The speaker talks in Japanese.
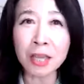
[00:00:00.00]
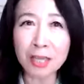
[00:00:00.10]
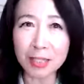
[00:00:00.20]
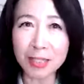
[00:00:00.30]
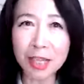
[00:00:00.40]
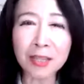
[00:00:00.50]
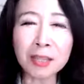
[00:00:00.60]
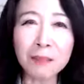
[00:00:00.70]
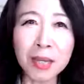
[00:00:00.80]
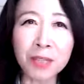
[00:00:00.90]
に、さん
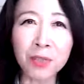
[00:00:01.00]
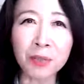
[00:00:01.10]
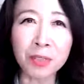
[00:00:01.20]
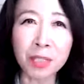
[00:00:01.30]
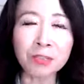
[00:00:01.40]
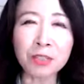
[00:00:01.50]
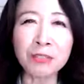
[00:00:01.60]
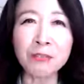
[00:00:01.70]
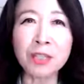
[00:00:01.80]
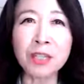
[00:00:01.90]
ねんまえのこの
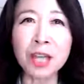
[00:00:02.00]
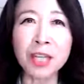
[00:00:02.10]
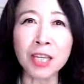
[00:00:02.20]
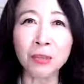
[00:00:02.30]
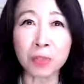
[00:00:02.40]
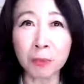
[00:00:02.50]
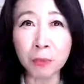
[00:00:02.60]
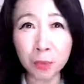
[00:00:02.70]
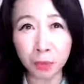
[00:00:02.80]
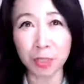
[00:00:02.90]
レクチンフリーダイエットで
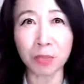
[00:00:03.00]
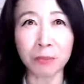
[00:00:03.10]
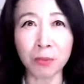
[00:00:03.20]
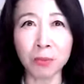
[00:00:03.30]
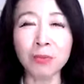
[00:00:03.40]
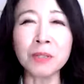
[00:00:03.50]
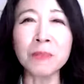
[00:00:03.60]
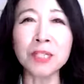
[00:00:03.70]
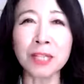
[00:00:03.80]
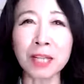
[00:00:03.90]
元に今戻り
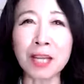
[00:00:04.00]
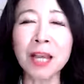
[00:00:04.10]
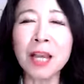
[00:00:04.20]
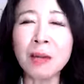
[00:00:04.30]
ましたから、